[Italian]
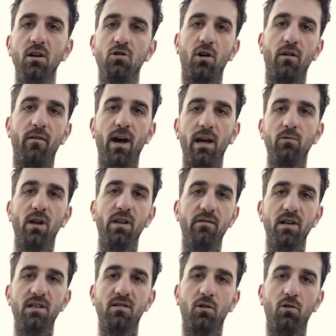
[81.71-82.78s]
Trovare una
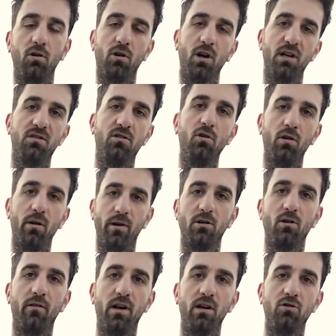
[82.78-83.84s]
diversa collocazione, ma
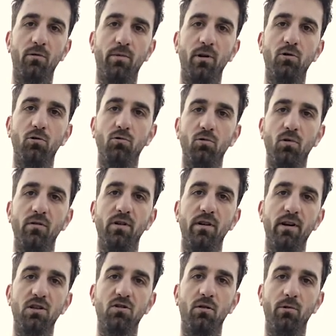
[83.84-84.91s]
trovare soprattutto un
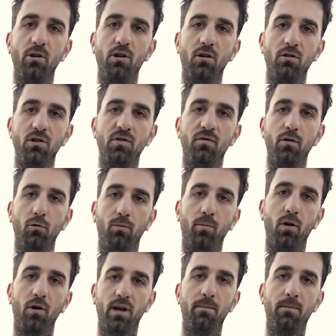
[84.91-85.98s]
diverso modello di
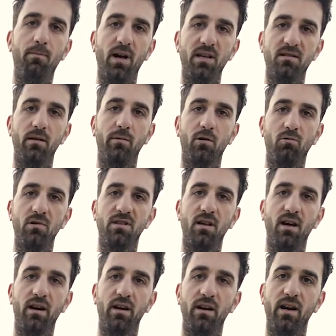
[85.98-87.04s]
sviluppo che passa per
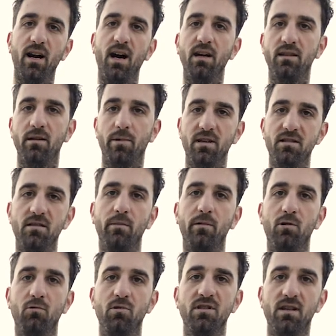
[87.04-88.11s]
queste aree negate, passa
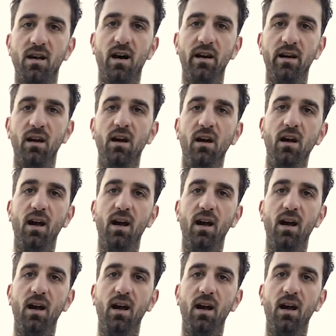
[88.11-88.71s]
per queste aree